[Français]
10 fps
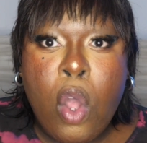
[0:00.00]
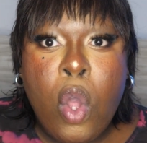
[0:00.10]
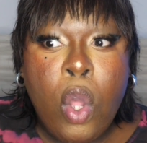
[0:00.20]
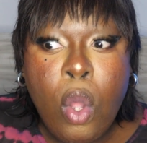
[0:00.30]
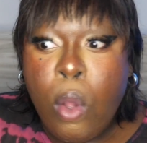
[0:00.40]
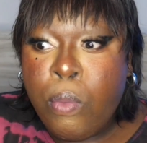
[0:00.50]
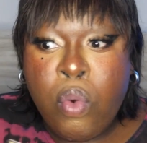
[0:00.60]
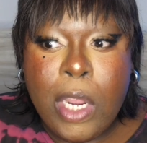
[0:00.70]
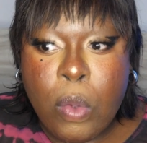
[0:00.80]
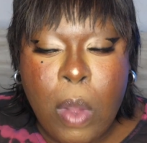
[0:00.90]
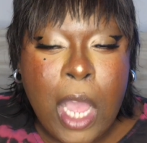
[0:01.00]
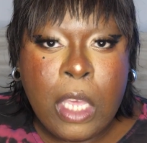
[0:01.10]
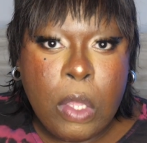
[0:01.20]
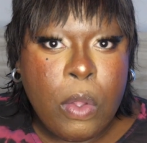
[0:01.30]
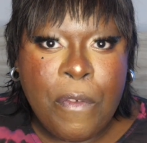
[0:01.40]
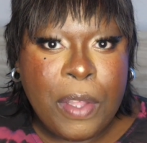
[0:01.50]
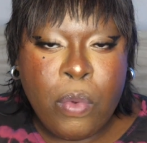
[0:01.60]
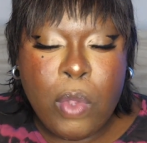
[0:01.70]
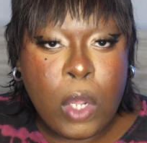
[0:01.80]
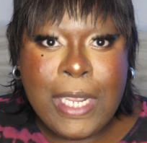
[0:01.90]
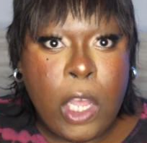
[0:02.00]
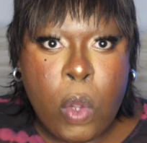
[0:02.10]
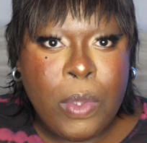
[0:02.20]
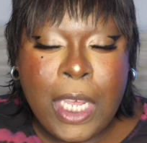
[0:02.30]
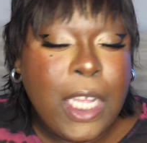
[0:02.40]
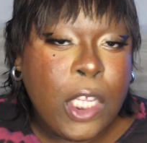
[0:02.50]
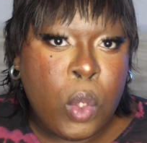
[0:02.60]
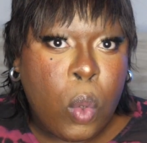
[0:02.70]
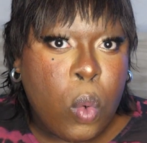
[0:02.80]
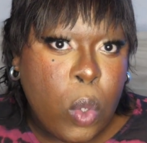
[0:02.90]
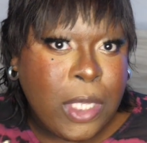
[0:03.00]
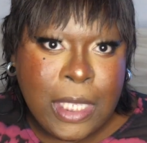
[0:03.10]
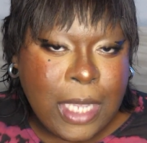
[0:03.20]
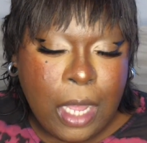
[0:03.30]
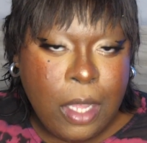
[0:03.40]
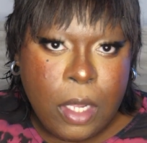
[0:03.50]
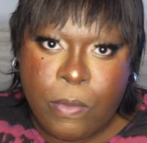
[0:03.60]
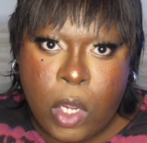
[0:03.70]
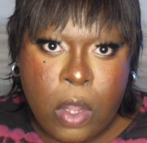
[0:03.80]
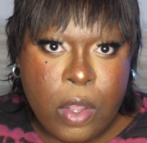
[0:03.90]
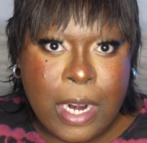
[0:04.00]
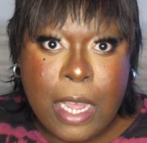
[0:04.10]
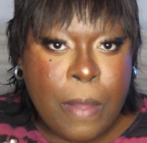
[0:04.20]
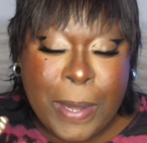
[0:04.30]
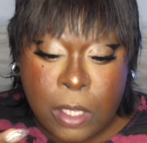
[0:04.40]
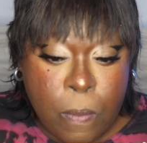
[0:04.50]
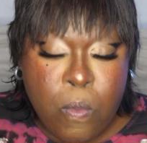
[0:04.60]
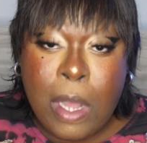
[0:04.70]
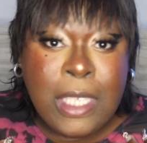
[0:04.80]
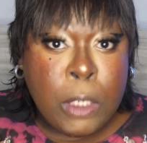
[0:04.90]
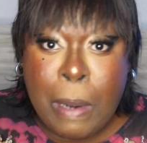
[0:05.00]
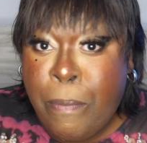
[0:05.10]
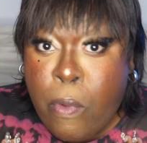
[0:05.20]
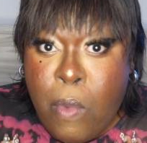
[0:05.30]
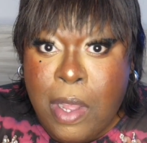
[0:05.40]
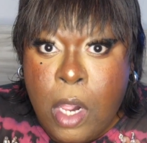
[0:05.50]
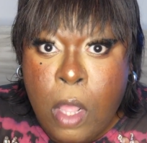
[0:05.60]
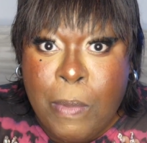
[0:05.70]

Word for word: Euh, tous les noirs que enfin tous les noirs que vous allez rencontrer ils auront aussi ça non il y en a par exemple moi si je parle pour moi